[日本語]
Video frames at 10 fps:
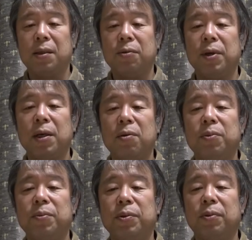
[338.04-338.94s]
上の
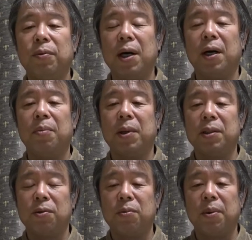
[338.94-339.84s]
部分は、まあ、
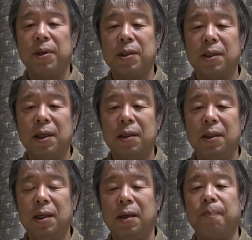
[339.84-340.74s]
そのまま使っ
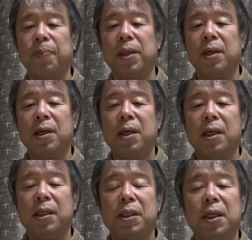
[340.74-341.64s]
て
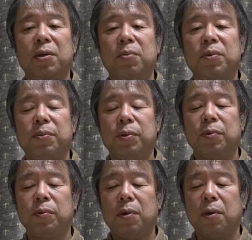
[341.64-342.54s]
下の部
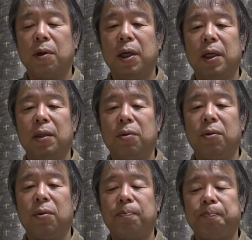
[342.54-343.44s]
分を、えっ、ー、
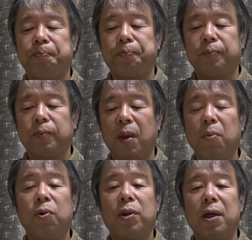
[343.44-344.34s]
と
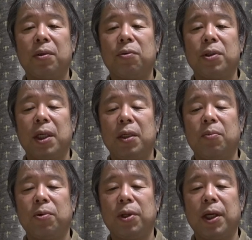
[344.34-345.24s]
モーター搭載の
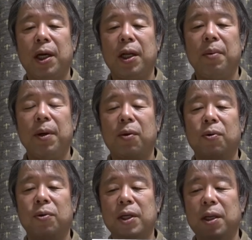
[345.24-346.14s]
ものに変えればこ
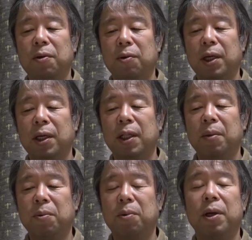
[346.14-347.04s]
の2両だけで
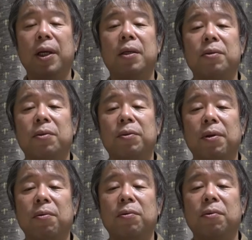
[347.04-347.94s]
もレールの上
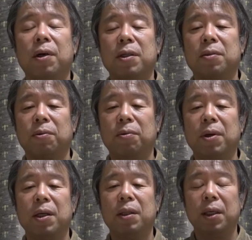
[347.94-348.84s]
を動かすこと
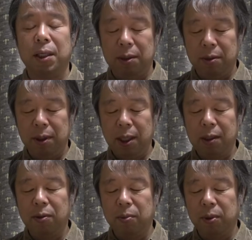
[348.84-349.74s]
はできるか
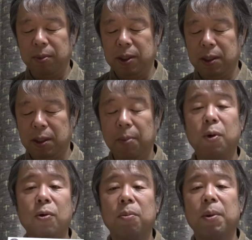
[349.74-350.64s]
と思いますでも
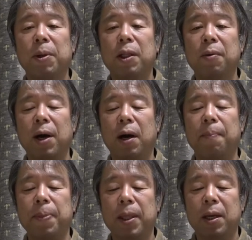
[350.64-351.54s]
このままでは
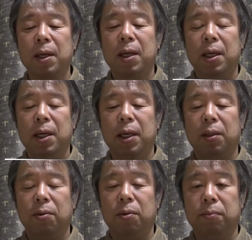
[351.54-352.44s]

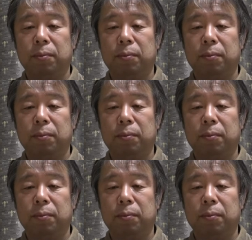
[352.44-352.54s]
えっ、ー、と、